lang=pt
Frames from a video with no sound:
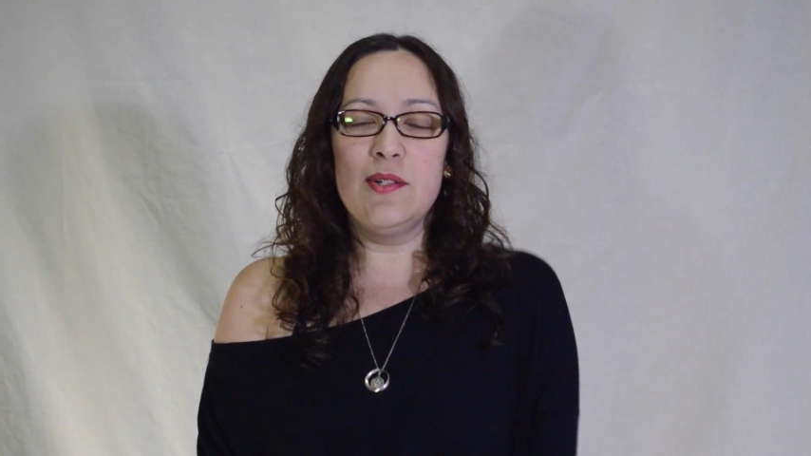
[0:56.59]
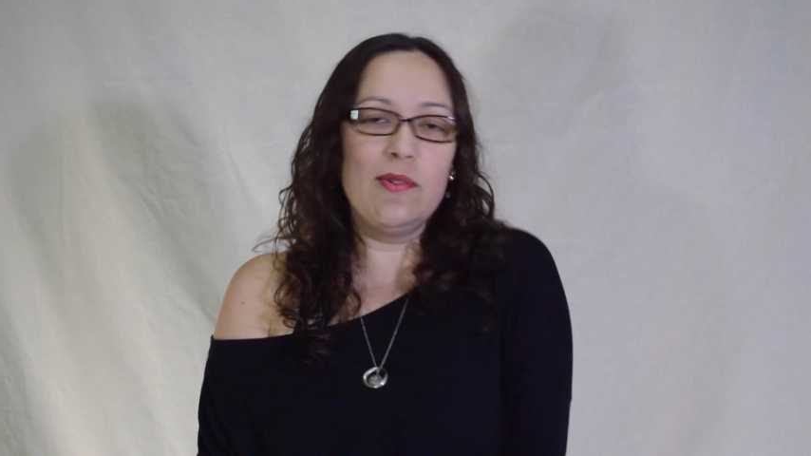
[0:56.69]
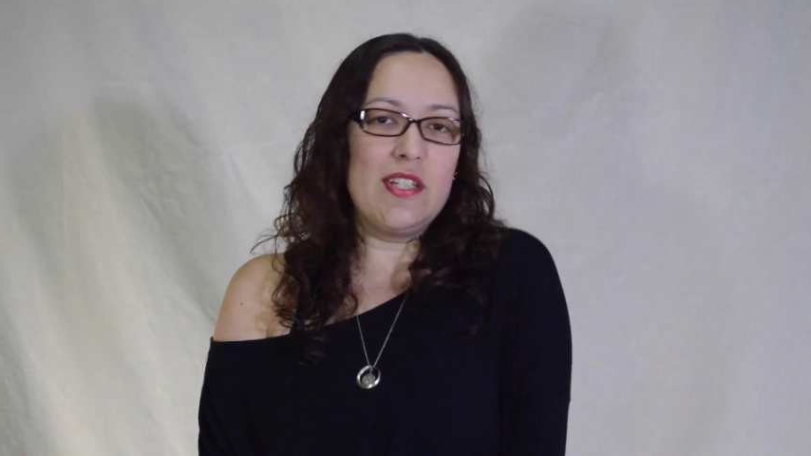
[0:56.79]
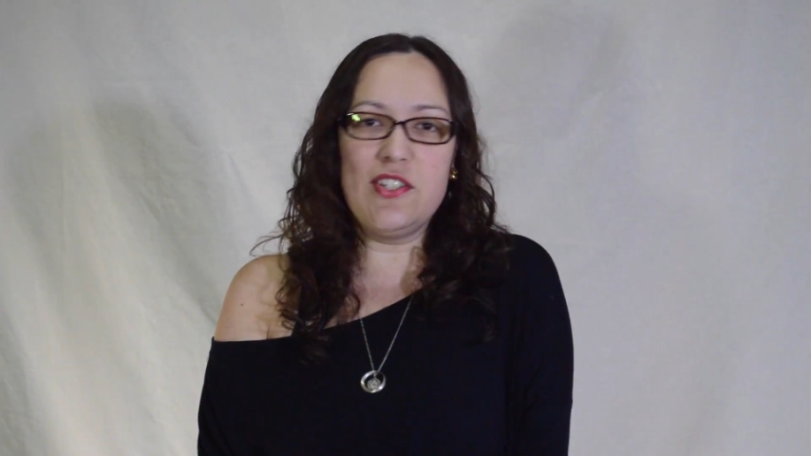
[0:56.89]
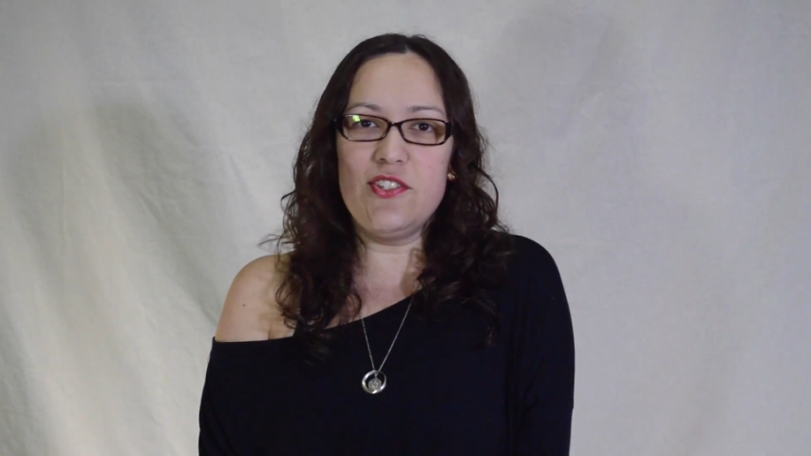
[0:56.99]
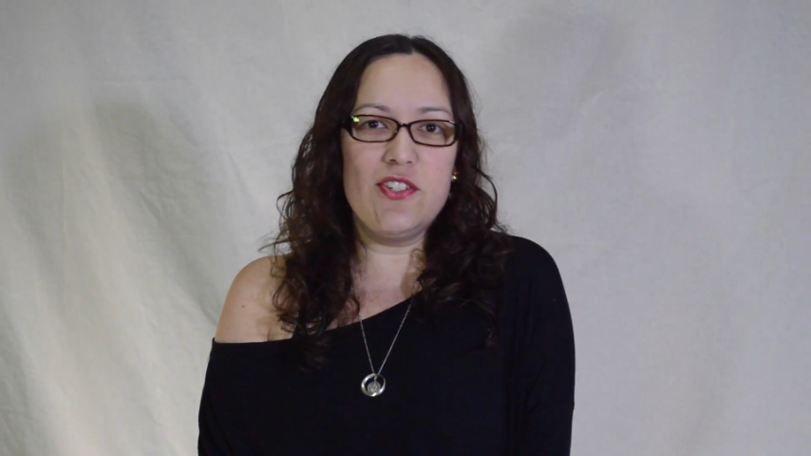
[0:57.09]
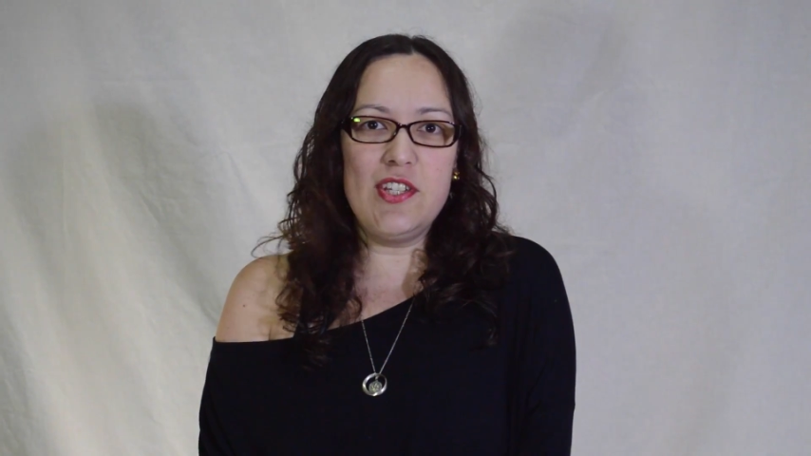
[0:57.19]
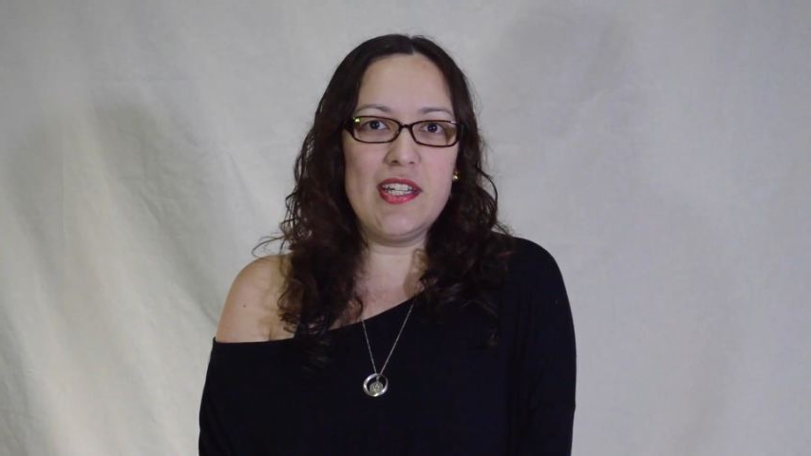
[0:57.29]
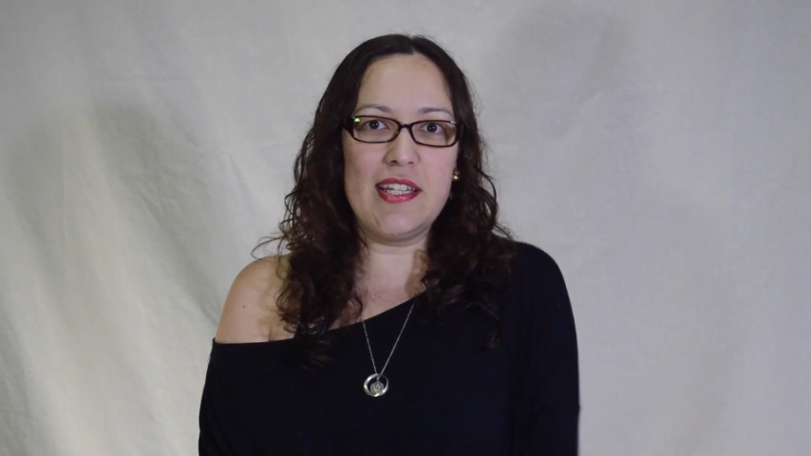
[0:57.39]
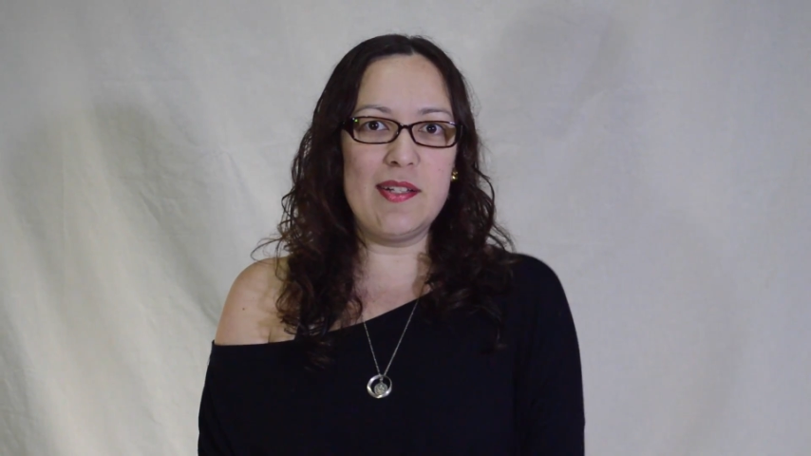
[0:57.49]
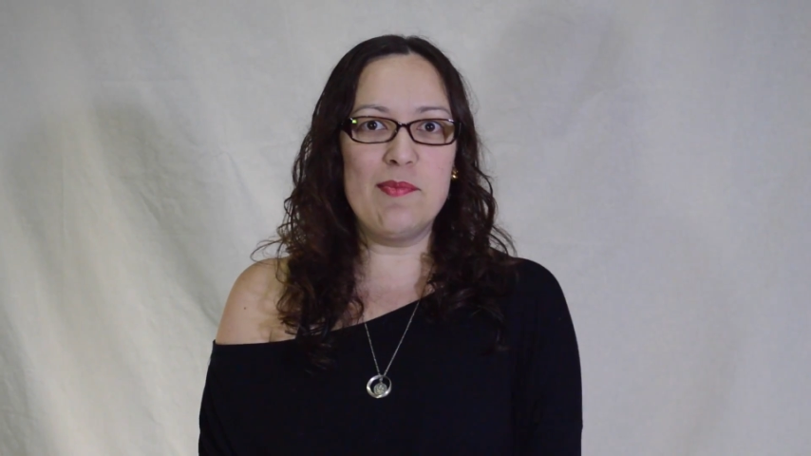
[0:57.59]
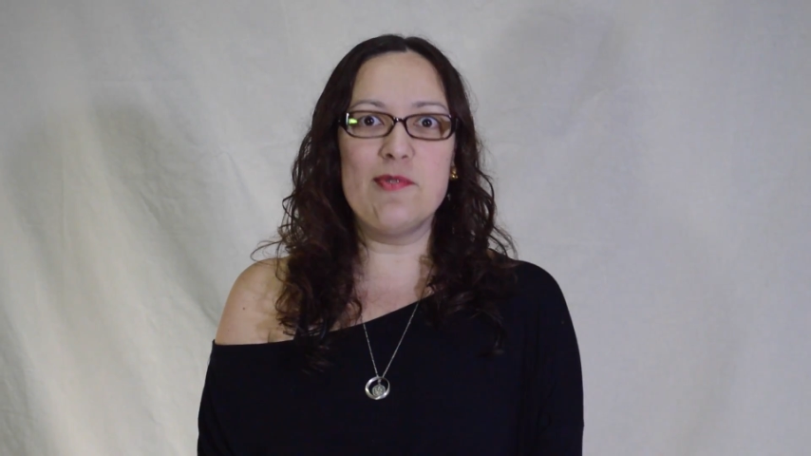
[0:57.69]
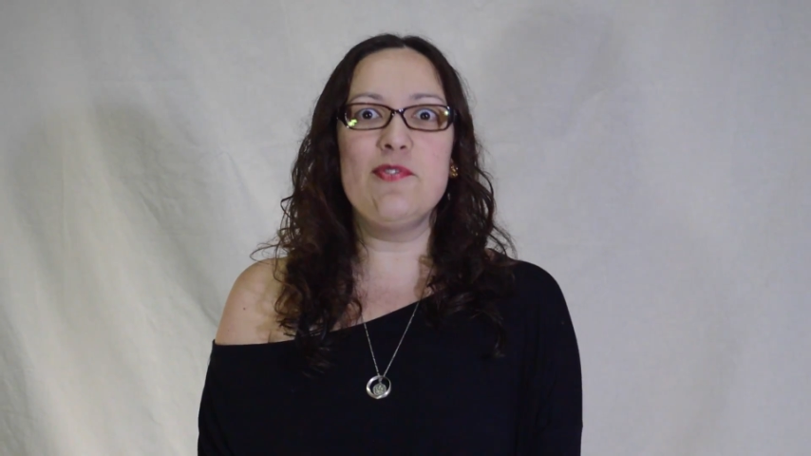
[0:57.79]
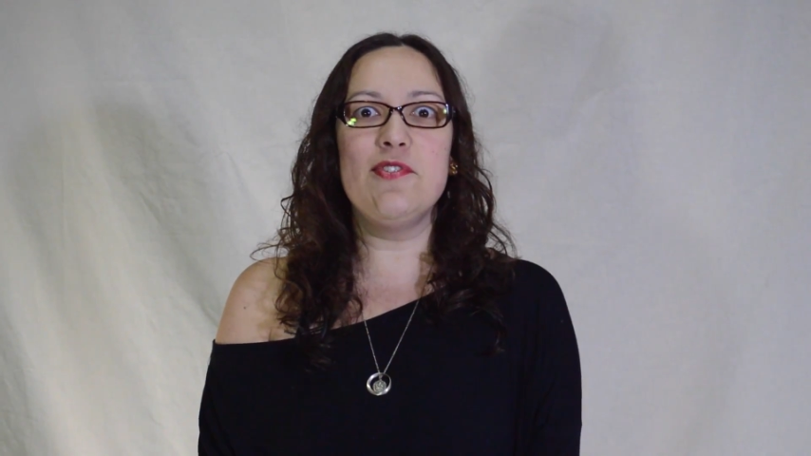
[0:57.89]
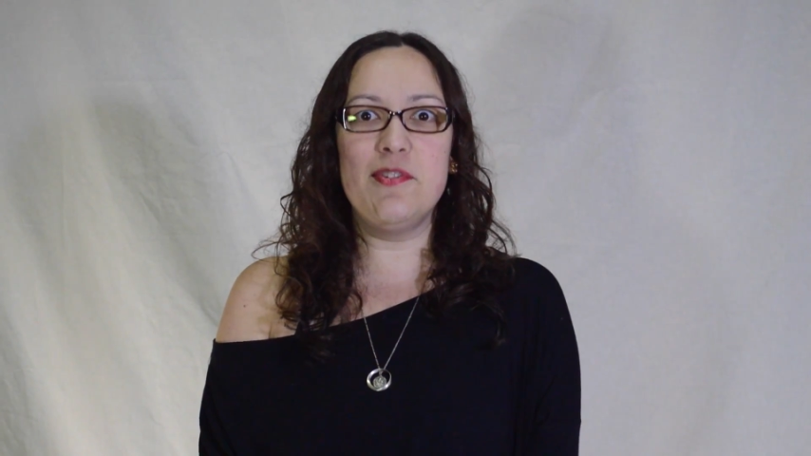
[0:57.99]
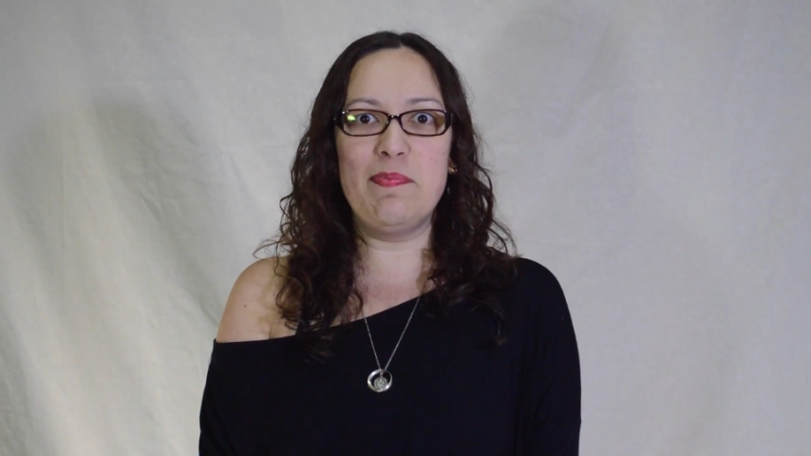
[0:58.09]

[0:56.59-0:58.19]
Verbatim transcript: o que a gente tinha que era um monte de